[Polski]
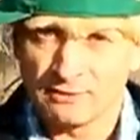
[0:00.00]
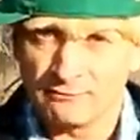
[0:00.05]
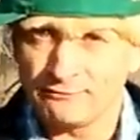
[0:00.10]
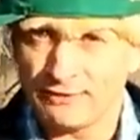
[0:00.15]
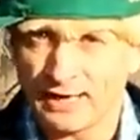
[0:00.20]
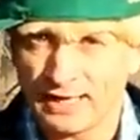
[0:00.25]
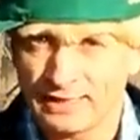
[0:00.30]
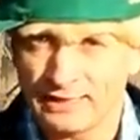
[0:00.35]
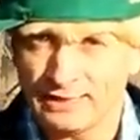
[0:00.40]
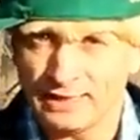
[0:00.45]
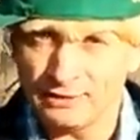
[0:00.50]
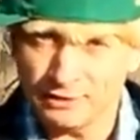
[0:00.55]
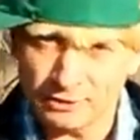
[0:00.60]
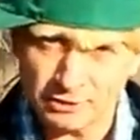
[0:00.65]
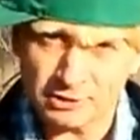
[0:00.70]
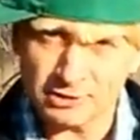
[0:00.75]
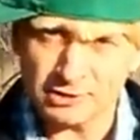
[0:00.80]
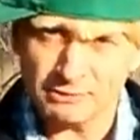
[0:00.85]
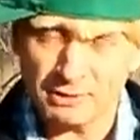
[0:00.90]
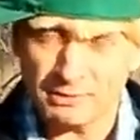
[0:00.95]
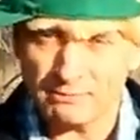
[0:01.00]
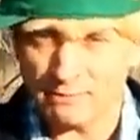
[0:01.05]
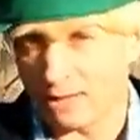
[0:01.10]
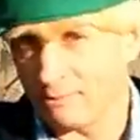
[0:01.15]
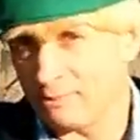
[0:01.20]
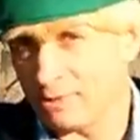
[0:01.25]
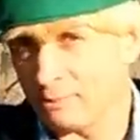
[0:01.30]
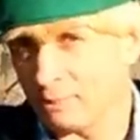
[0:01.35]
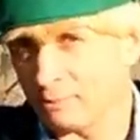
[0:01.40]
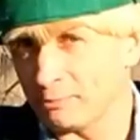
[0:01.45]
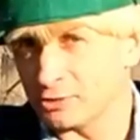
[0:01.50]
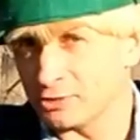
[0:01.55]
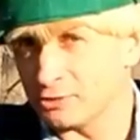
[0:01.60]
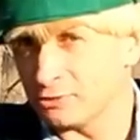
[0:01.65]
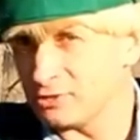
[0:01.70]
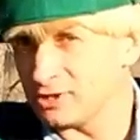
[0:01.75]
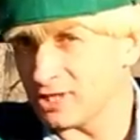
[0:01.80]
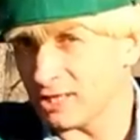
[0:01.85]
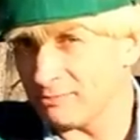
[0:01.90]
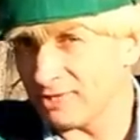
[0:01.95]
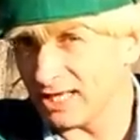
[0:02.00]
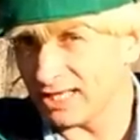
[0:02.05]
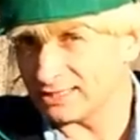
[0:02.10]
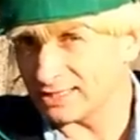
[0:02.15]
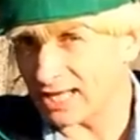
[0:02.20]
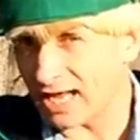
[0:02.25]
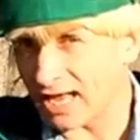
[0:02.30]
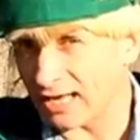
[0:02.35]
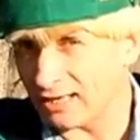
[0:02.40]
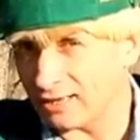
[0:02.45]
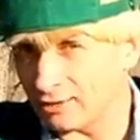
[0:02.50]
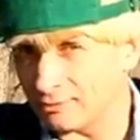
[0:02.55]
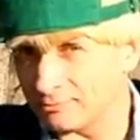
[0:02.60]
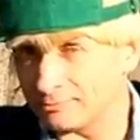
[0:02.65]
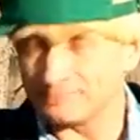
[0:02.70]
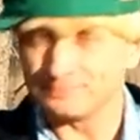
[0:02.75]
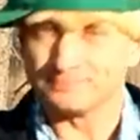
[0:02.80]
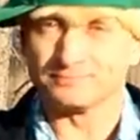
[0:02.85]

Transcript: fajne, no to sobie baby po prostu zabierają.